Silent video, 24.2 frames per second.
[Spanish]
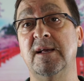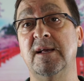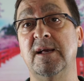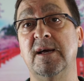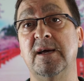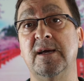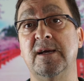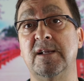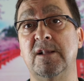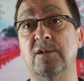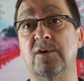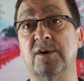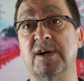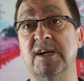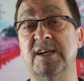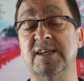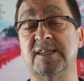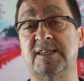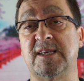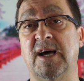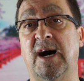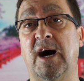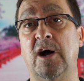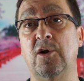lo que
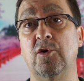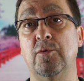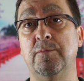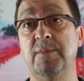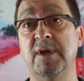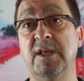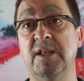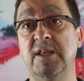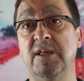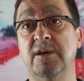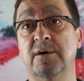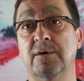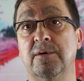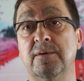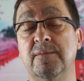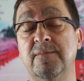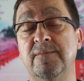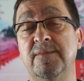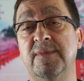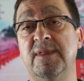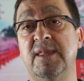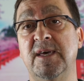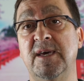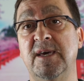es aluminio
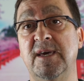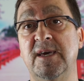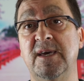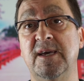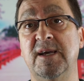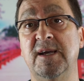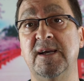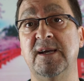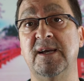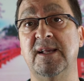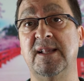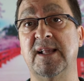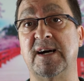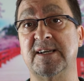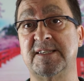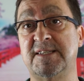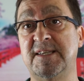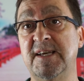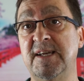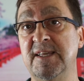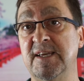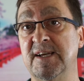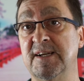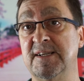de la
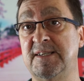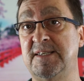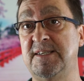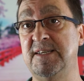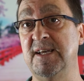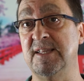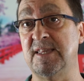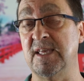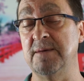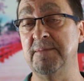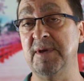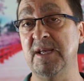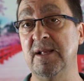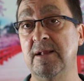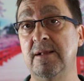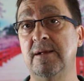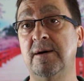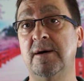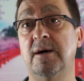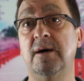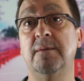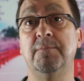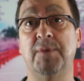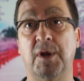serie
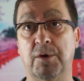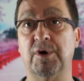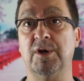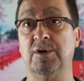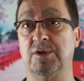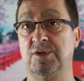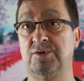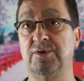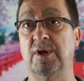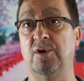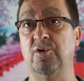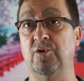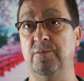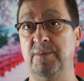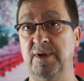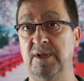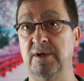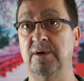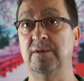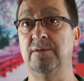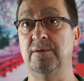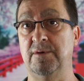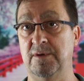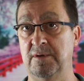7000, pero bueno, es un
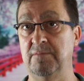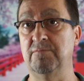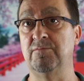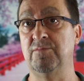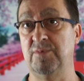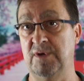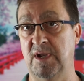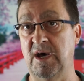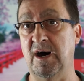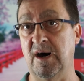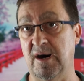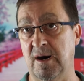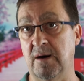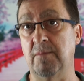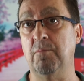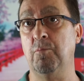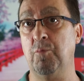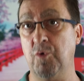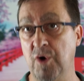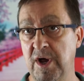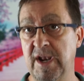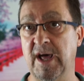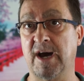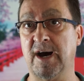aluminio de una
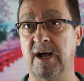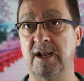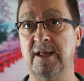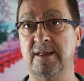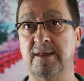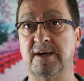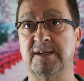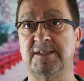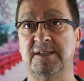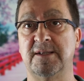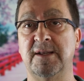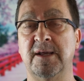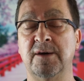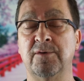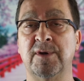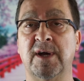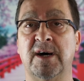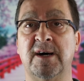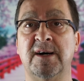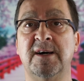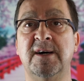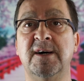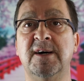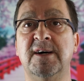buena calidad, sin
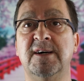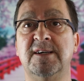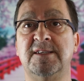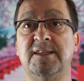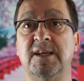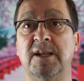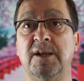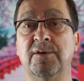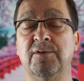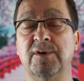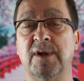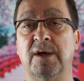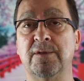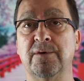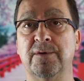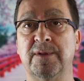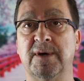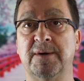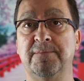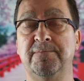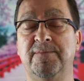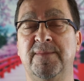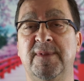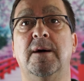ninguna, sin ninguna
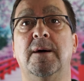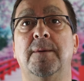duda.